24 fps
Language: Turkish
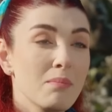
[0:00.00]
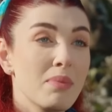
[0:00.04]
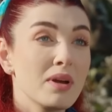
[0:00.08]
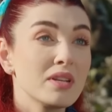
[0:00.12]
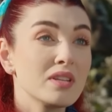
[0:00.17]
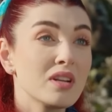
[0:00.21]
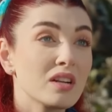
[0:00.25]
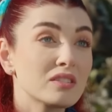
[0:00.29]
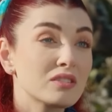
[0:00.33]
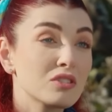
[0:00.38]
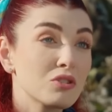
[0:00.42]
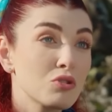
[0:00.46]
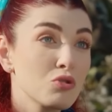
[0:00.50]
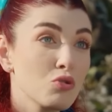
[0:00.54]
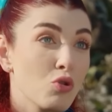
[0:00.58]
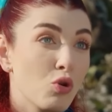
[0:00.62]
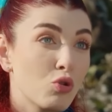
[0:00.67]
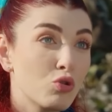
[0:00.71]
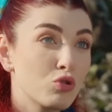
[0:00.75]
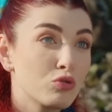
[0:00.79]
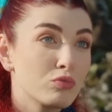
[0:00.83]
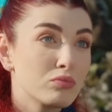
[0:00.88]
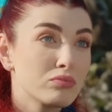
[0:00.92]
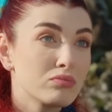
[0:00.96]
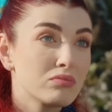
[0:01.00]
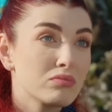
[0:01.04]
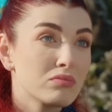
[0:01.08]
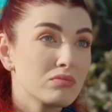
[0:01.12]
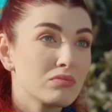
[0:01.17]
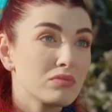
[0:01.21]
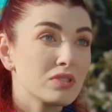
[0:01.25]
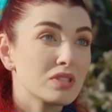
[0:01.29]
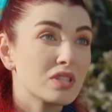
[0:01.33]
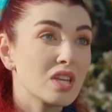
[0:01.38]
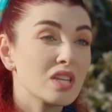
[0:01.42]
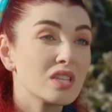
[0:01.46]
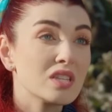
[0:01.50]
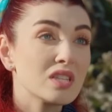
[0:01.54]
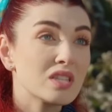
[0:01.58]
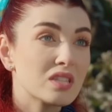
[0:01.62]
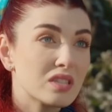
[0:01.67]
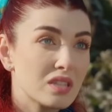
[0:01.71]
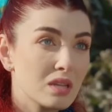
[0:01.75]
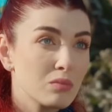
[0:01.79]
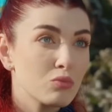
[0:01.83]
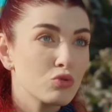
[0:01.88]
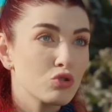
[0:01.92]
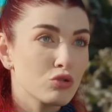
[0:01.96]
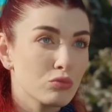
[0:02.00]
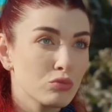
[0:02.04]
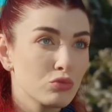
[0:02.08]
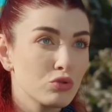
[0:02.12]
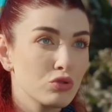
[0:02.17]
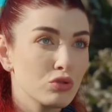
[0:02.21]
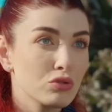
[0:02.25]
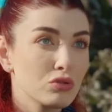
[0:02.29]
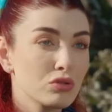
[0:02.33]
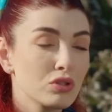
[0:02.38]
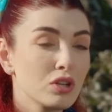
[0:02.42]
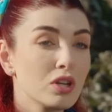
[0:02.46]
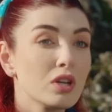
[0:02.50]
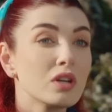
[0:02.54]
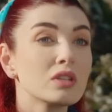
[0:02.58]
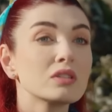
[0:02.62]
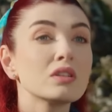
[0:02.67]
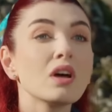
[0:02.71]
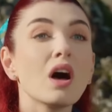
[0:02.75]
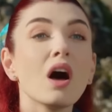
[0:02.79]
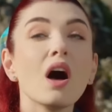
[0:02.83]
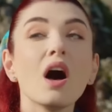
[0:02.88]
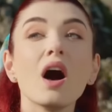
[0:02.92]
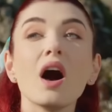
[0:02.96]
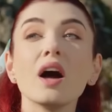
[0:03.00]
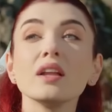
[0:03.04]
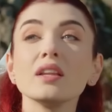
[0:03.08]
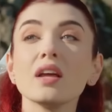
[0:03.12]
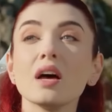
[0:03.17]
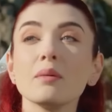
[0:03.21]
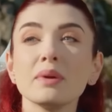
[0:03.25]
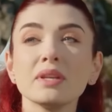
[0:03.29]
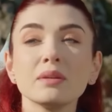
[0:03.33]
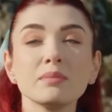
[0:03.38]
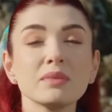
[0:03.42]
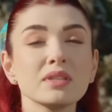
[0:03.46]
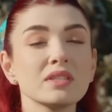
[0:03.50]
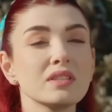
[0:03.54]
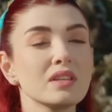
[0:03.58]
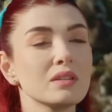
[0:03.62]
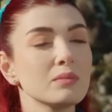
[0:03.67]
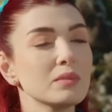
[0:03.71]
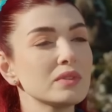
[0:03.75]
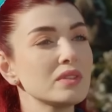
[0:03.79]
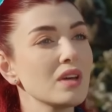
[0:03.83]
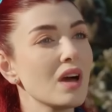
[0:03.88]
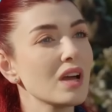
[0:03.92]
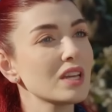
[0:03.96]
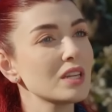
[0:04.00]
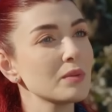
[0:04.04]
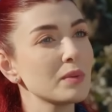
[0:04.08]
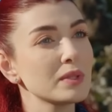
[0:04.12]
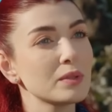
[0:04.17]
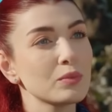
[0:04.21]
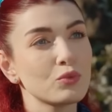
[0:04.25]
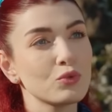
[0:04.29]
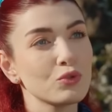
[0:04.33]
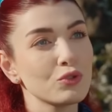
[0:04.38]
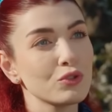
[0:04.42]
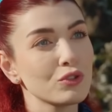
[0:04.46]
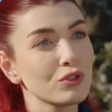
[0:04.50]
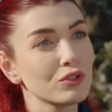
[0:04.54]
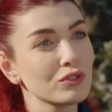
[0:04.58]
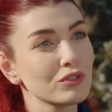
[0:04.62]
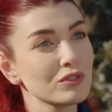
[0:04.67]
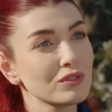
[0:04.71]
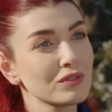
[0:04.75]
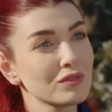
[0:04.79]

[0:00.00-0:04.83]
Ben artık yokum. Seni istemiyorum diyorsun. Daha hala benim izlerimi takip edip duruyorsun.